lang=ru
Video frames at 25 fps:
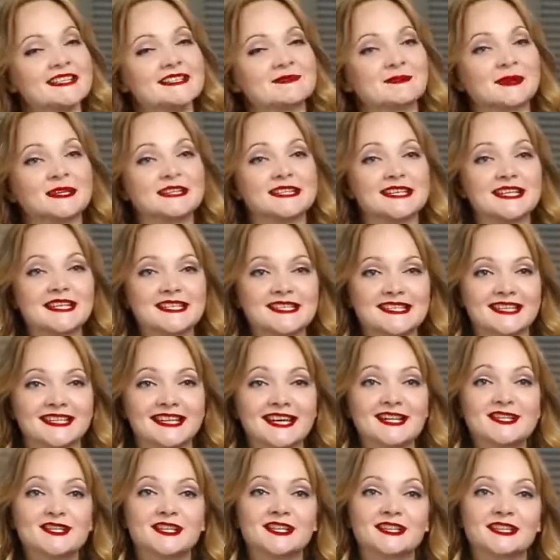Смотрите
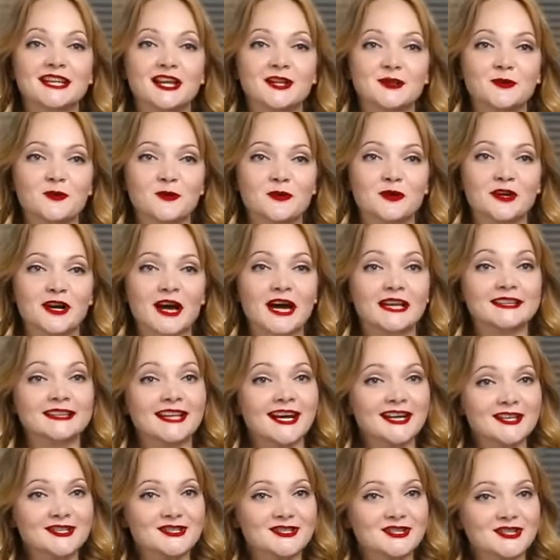наш каталог, а
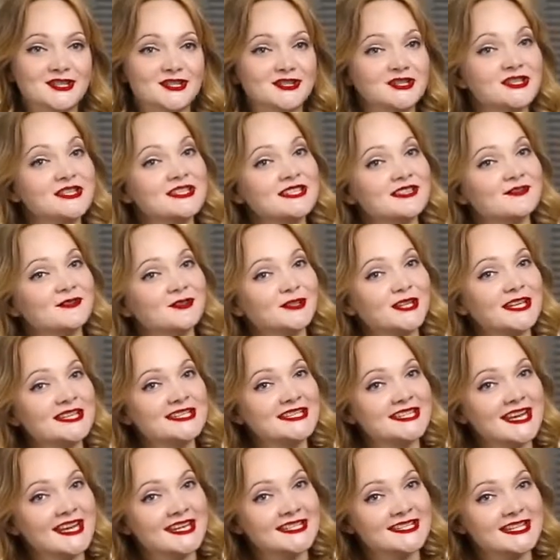также ищите его на
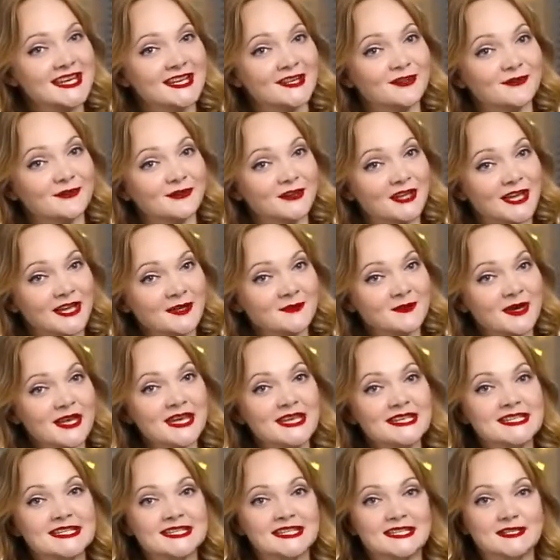сайте Арифлейм
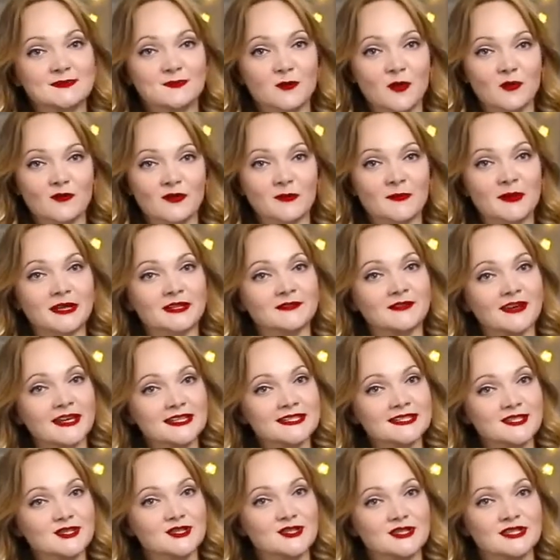с 7 по
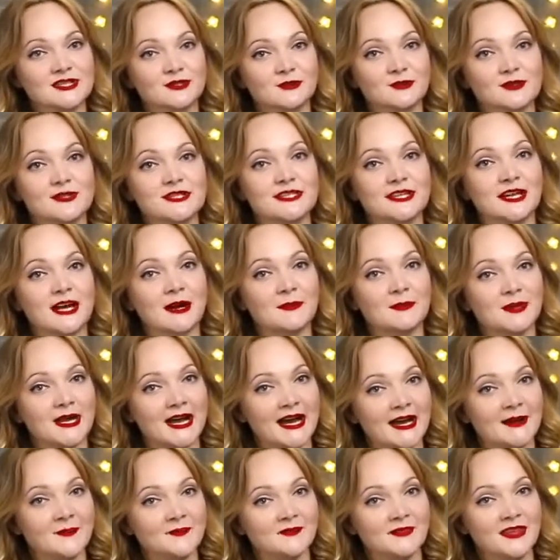26
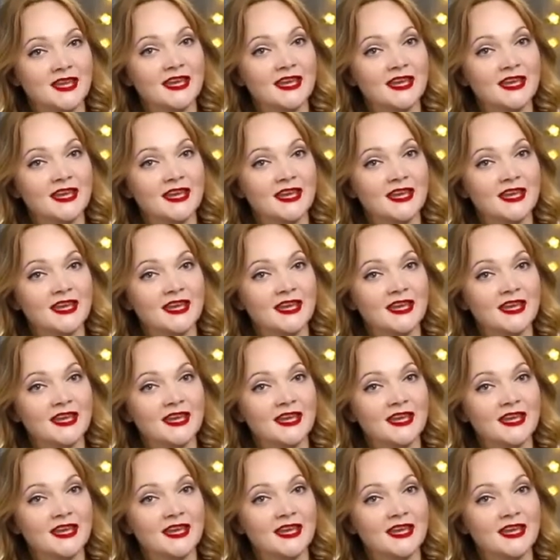декабря